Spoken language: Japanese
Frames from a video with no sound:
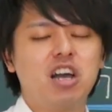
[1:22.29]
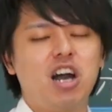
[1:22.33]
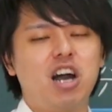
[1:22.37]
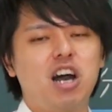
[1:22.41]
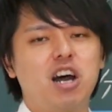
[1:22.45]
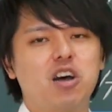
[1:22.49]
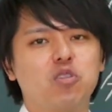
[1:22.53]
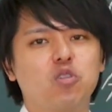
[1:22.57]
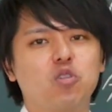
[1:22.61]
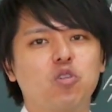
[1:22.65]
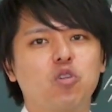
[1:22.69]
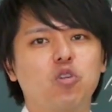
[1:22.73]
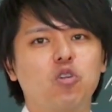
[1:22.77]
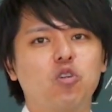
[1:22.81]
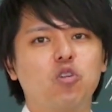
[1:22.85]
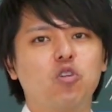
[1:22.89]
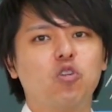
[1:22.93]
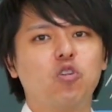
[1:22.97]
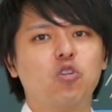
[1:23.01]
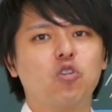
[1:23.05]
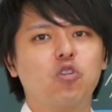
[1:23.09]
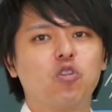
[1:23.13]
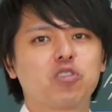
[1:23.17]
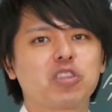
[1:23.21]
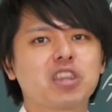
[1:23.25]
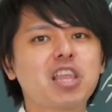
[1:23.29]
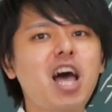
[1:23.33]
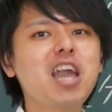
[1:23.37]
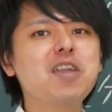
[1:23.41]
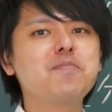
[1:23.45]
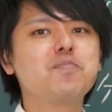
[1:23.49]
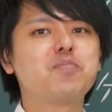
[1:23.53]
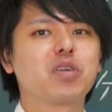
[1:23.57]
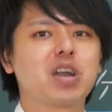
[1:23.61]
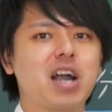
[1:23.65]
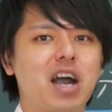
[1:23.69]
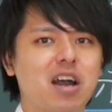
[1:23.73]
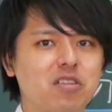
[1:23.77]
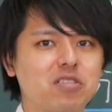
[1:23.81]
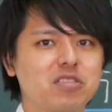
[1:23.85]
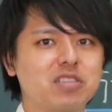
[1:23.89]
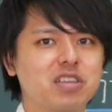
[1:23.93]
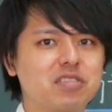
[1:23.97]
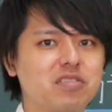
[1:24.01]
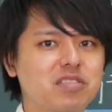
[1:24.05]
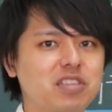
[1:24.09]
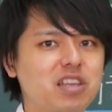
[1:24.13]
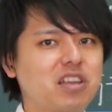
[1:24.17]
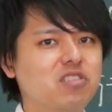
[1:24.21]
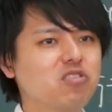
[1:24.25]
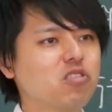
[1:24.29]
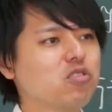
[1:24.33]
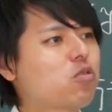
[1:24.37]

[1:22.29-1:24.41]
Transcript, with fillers: タイプがあるんですね。